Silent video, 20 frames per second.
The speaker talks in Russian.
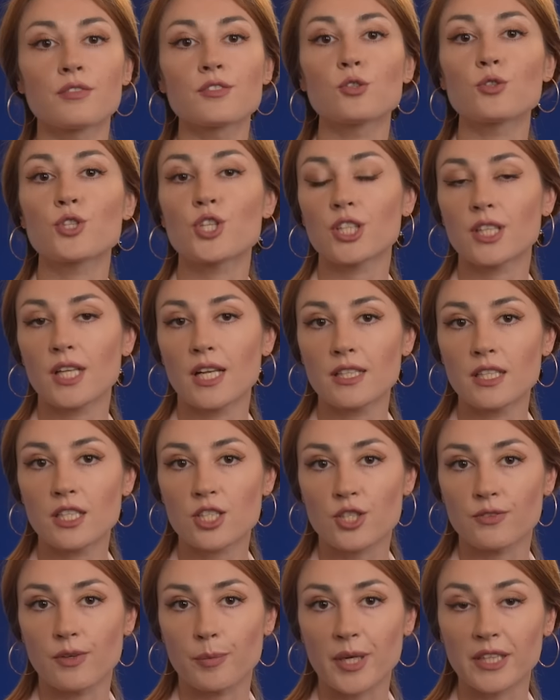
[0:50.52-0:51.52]
В случае
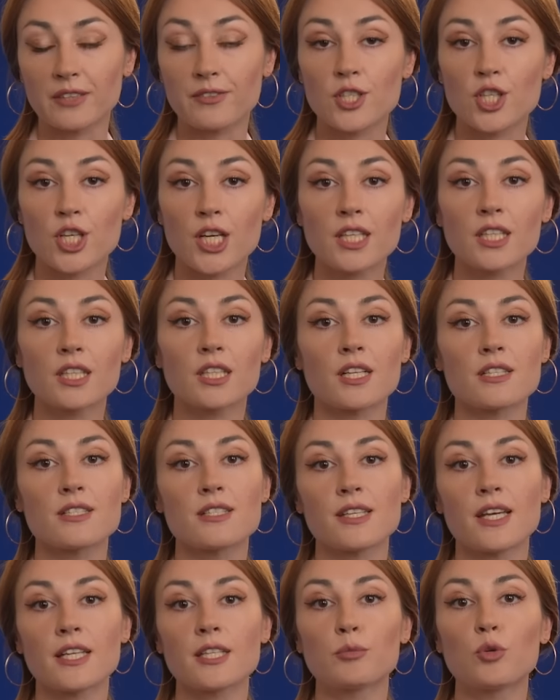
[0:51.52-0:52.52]
дальнейшего продвижения
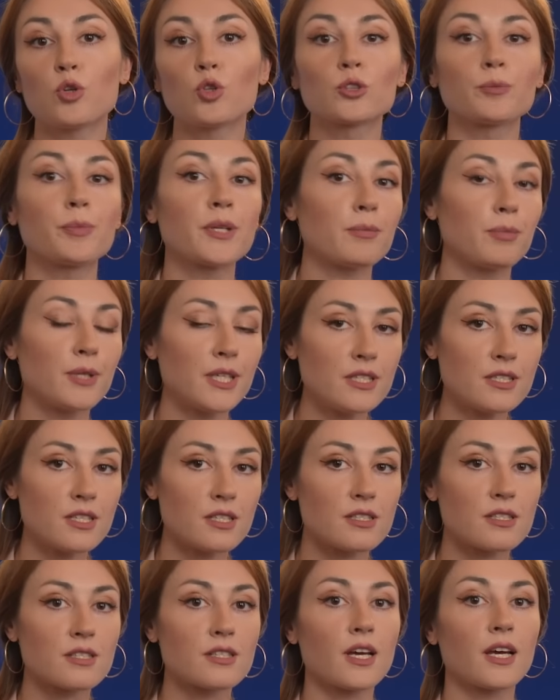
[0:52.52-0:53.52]
россияне могут
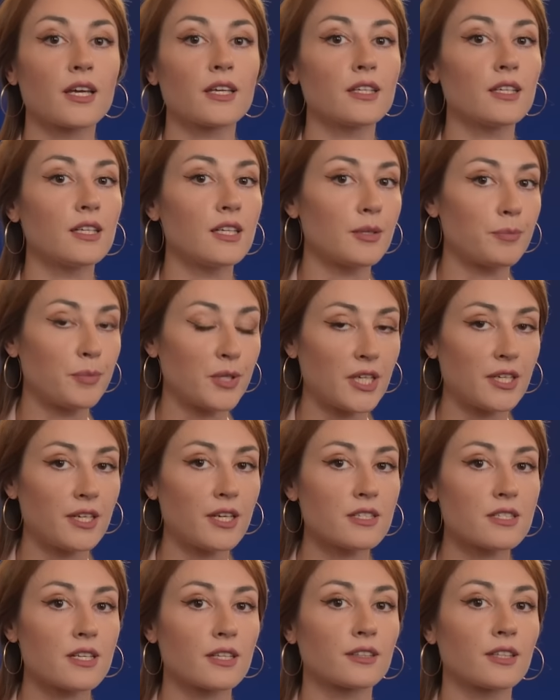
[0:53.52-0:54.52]
приблизиться или
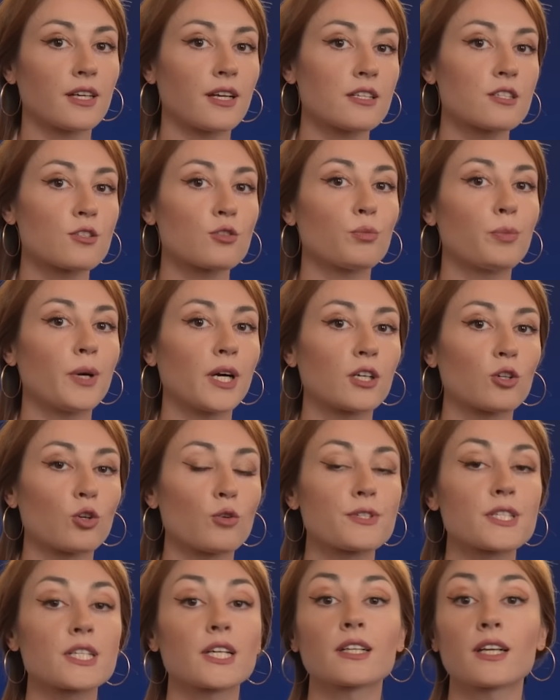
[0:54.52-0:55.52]
перерезать трассу
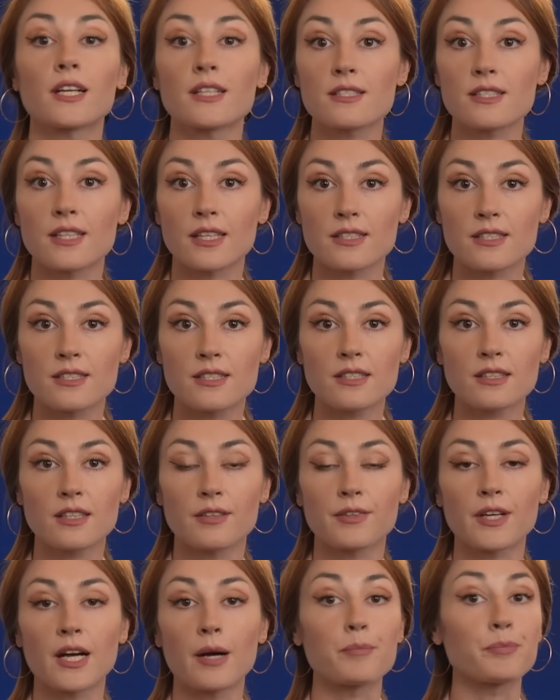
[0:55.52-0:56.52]

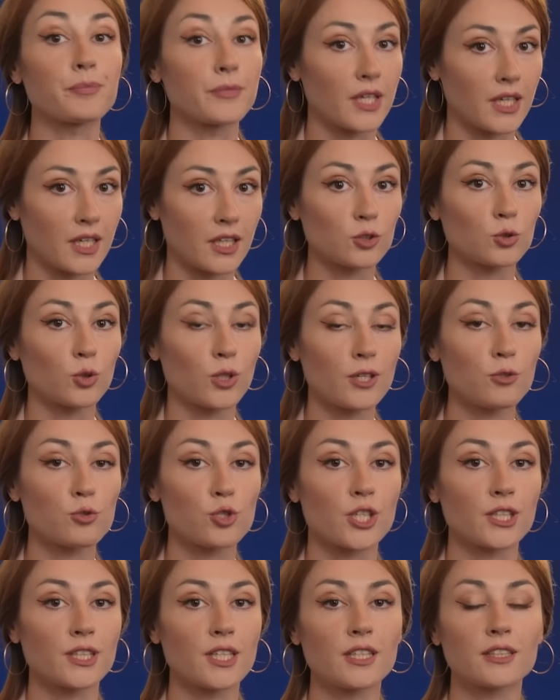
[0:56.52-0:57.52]
Покровск-Константиновка, до которой
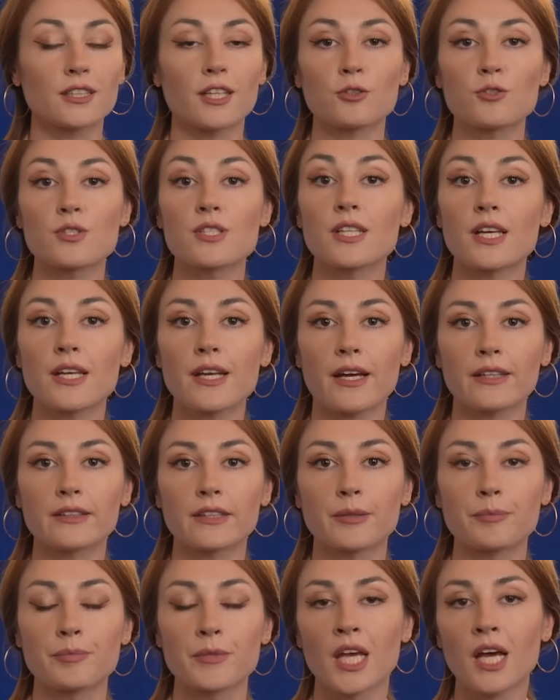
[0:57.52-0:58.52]
уже долетают
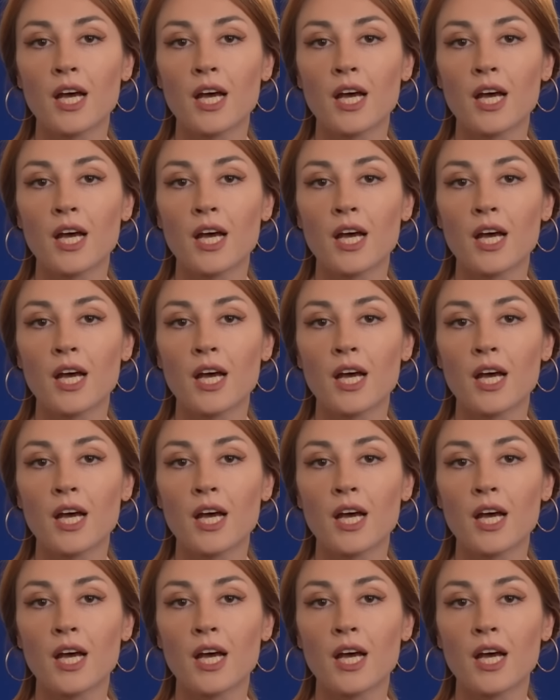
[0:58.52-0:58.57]
снаряды.